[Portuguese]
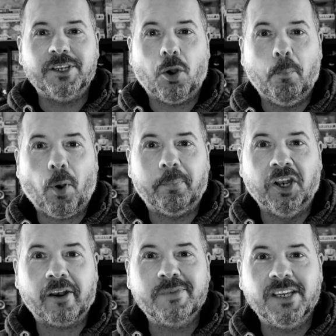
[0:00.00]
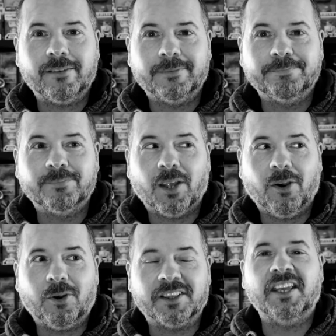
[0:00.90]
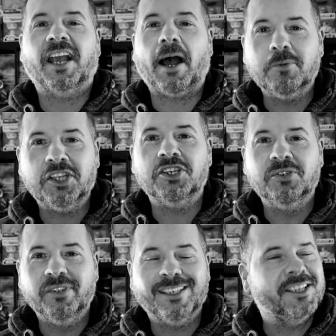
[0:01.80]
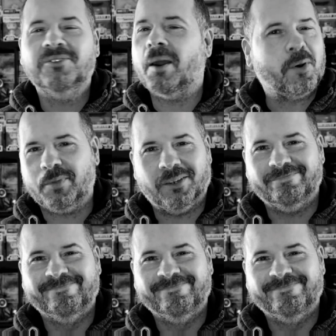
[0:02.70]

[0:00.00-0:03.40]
Ou oh, isto é um pop enormezito? ou tenho cá muitas dúvidas que isto não é para opinião.